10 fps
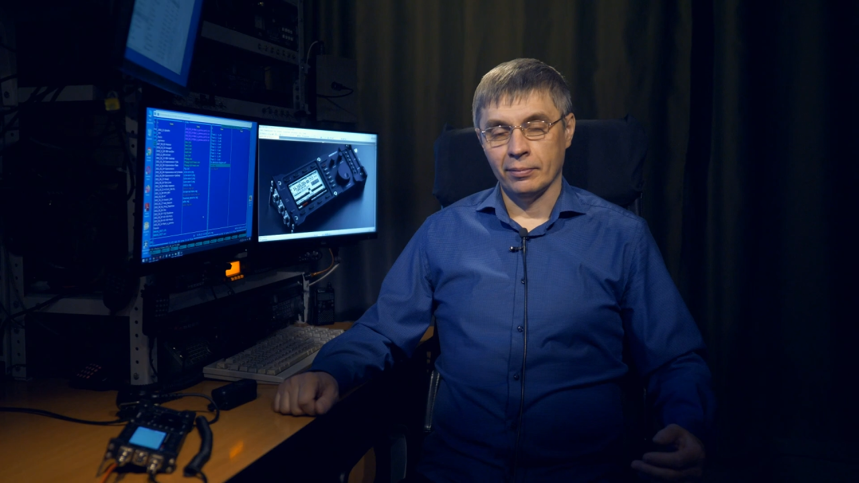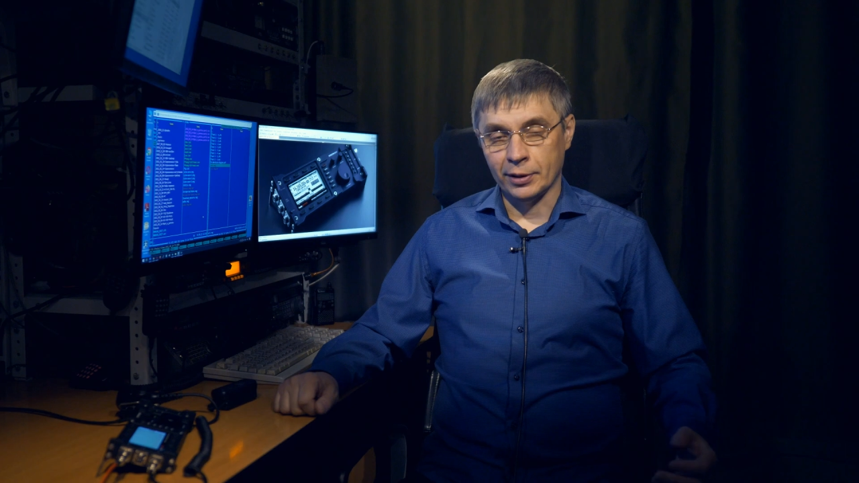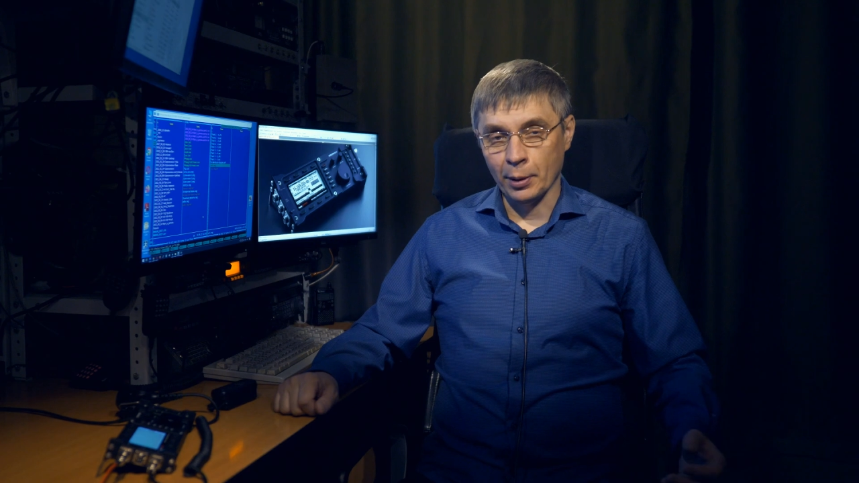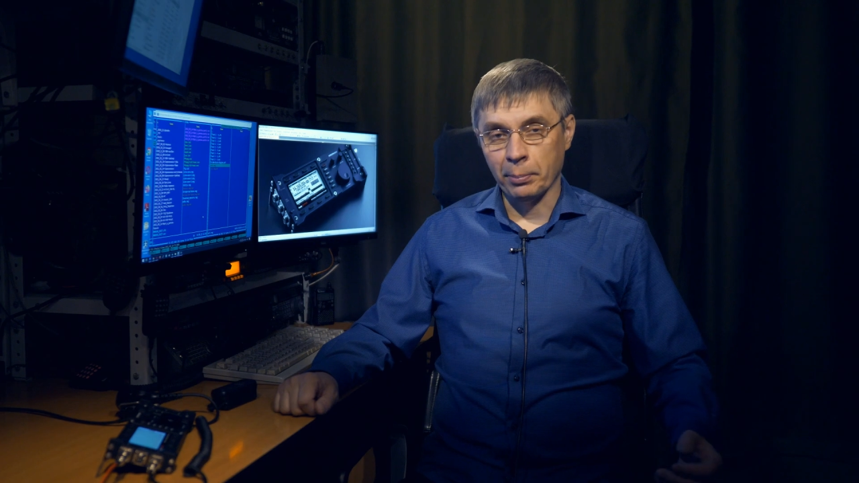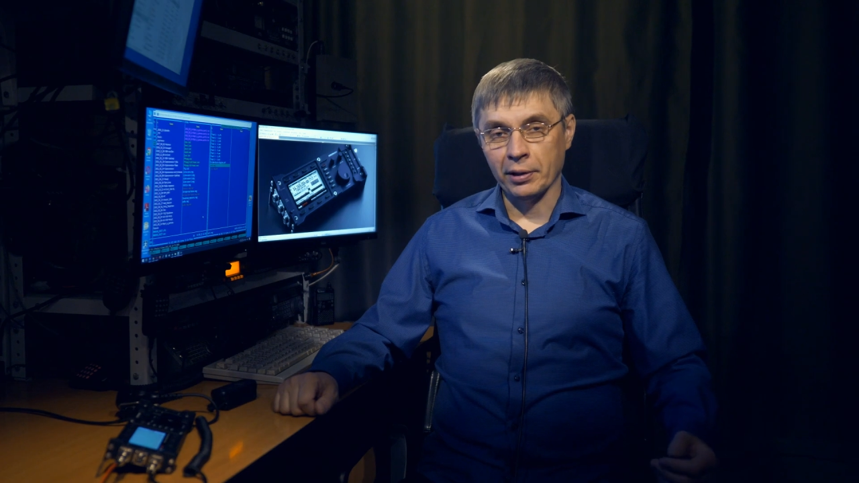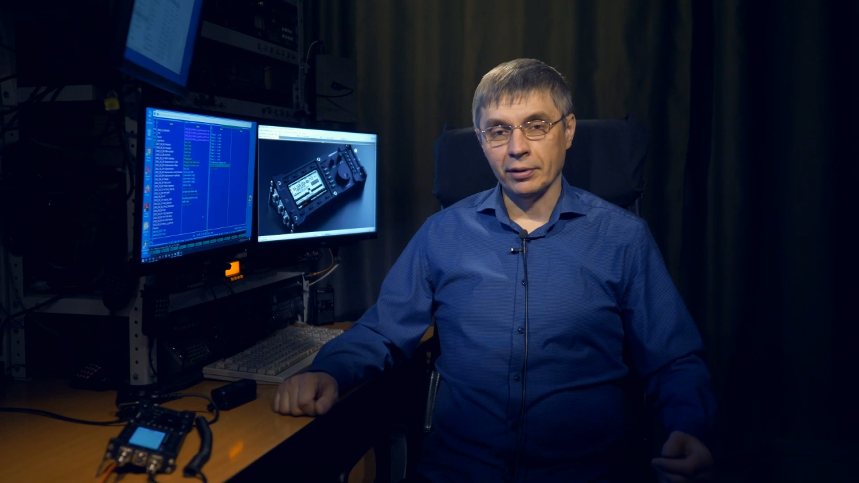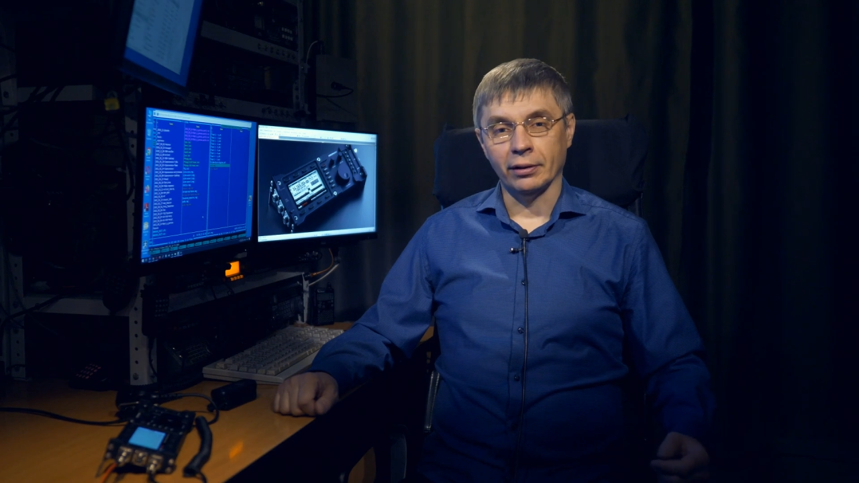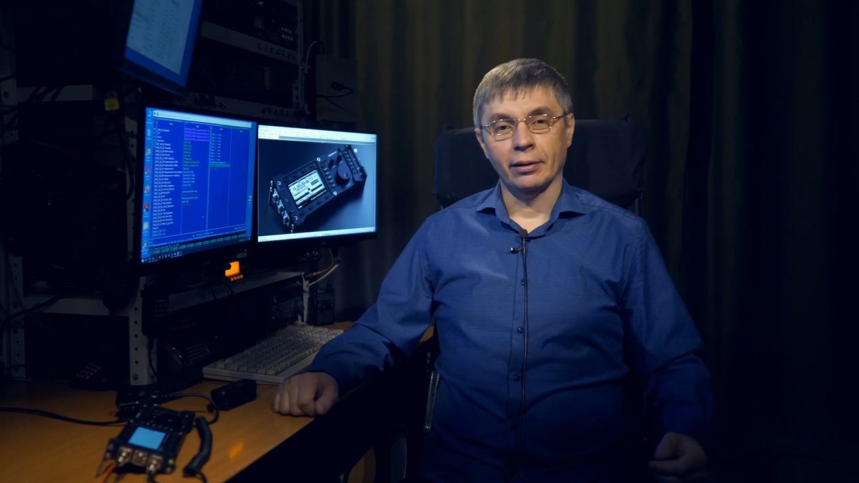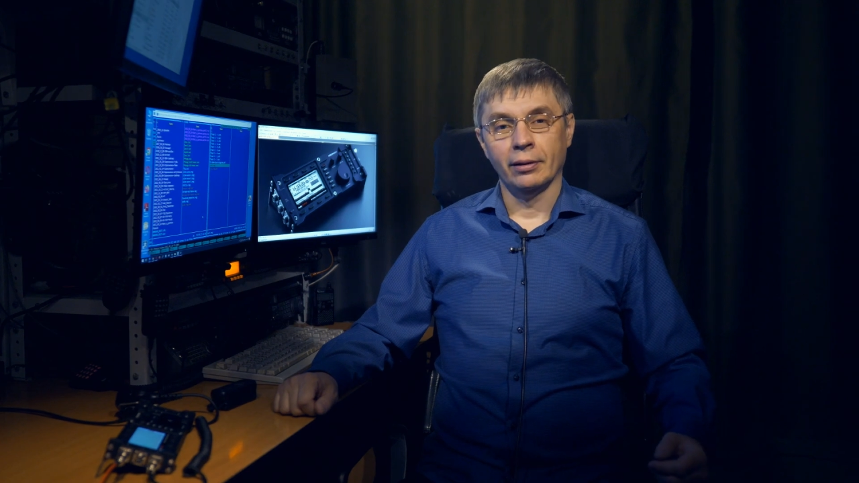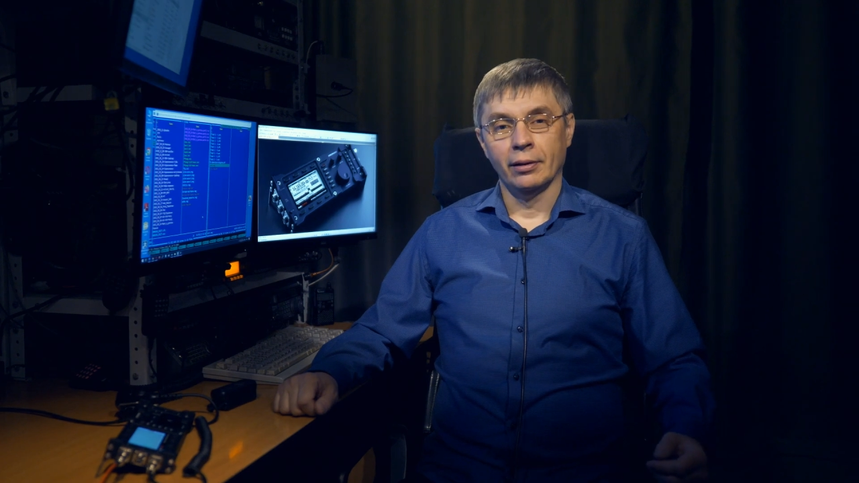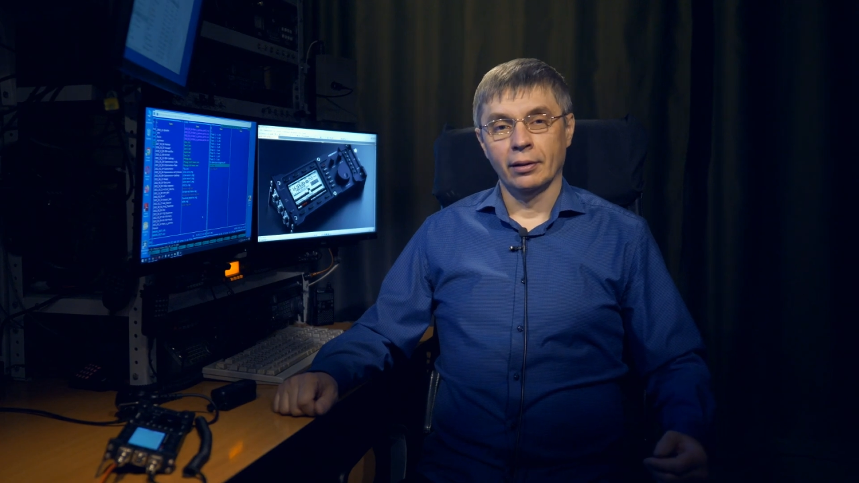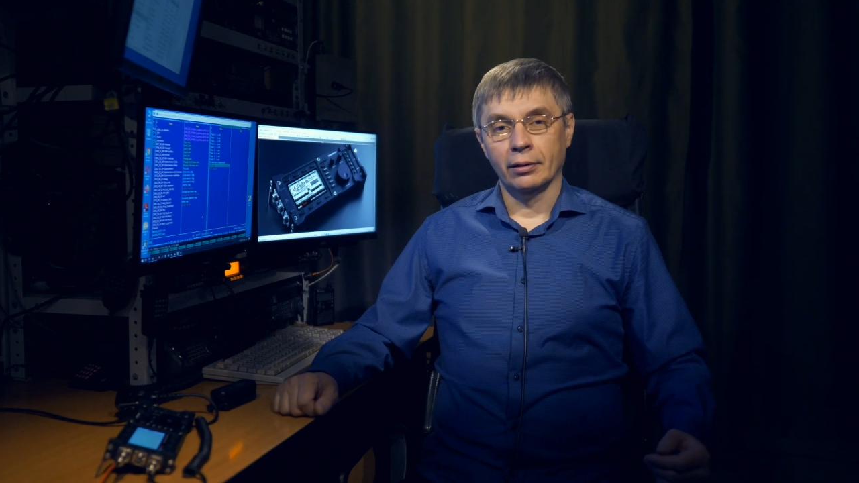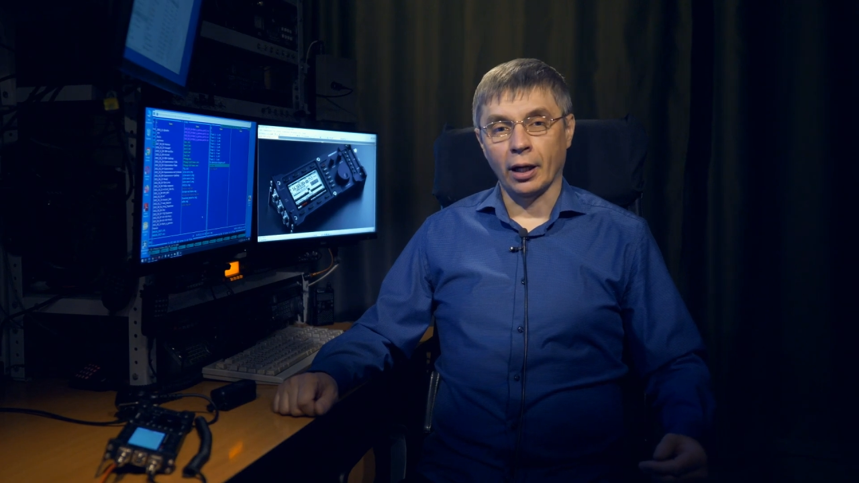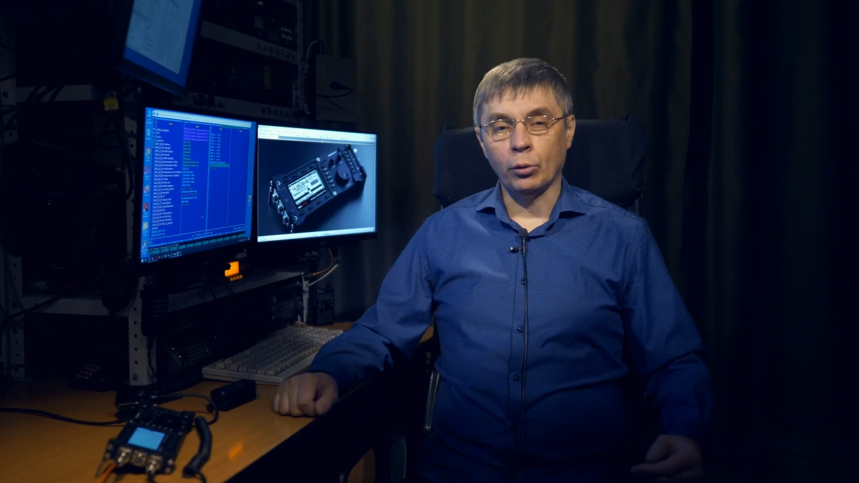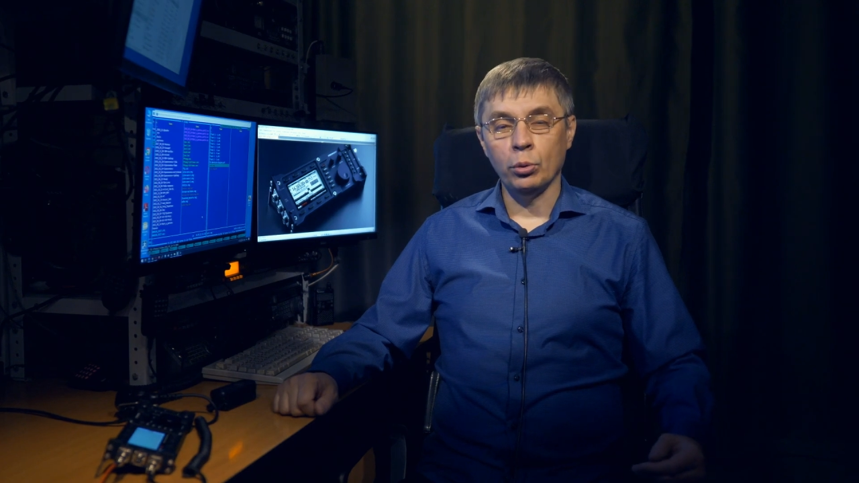Всем привет!
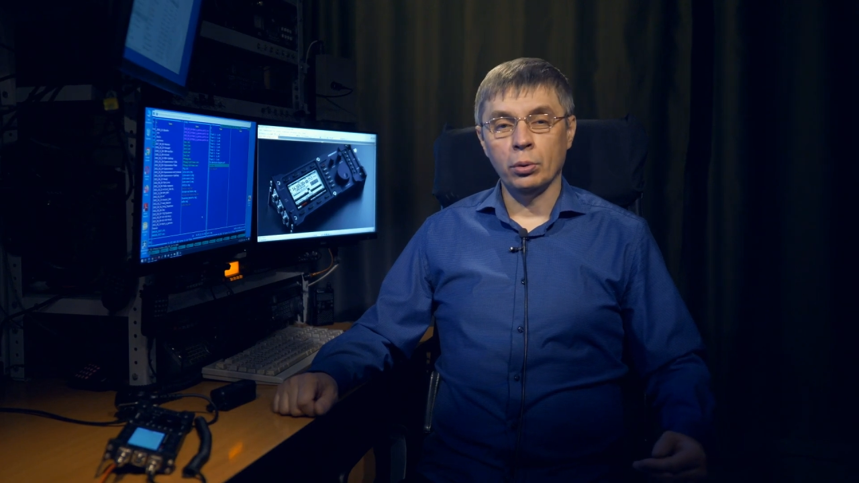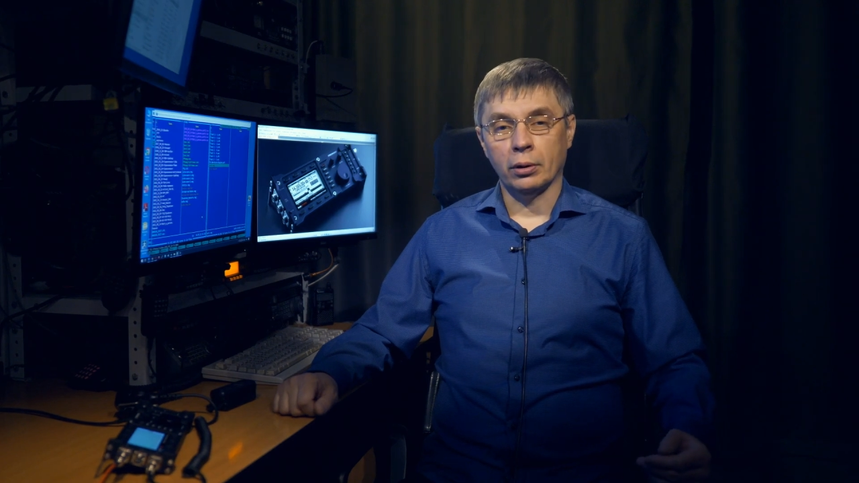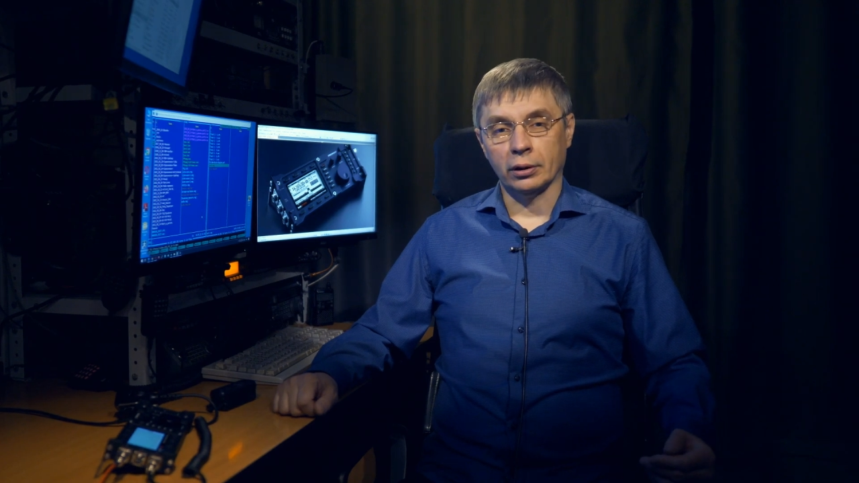Какую